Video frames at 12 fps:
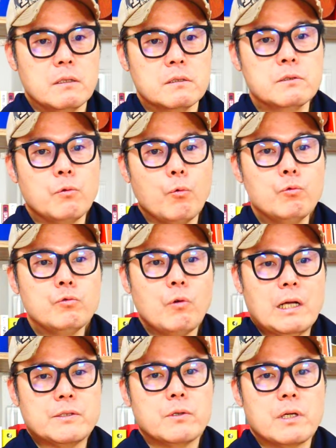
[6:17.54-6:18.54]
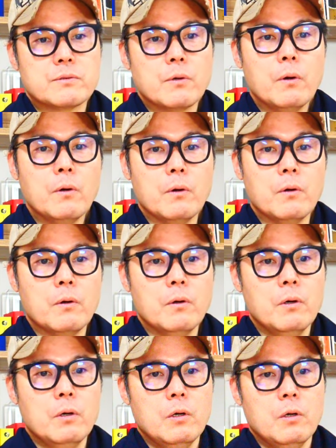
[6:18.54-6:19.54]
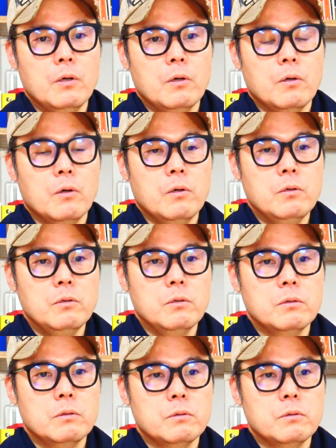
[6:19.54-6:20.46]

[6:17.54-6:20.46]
그 오는 과정에서 어?